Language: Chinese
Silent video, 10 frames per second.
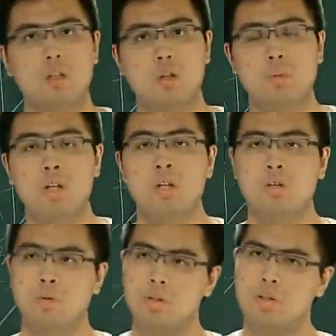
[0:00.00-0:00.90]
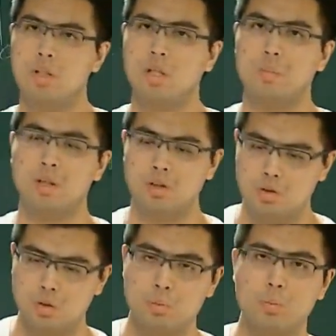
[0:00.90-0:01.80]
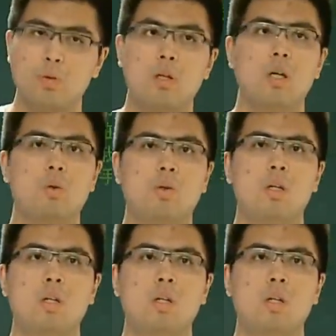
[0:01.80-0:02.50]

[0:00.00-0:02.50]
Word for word: 对不对？所以这条边就不用考虑。